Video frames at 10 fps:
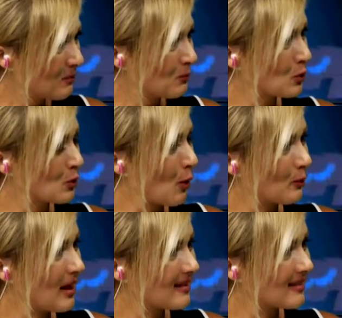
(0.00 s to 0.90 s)
bu
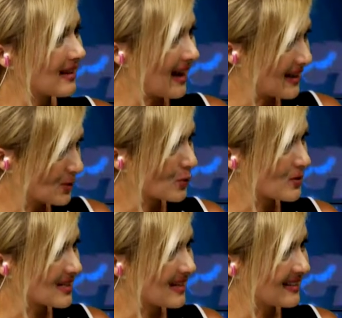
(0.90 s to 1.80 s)
toplantıda kent
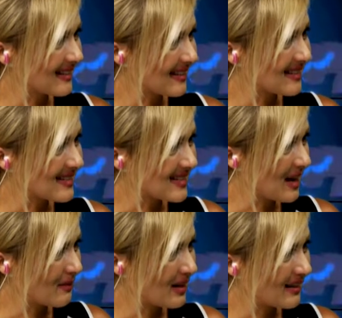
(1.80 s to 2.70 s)
konseyinde dediniz
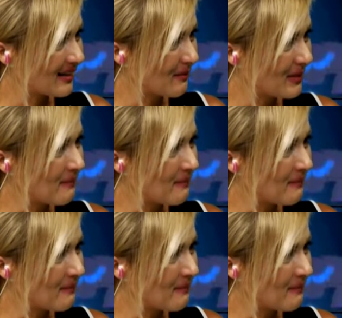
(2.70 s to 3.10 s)
galiba değil evet, mi?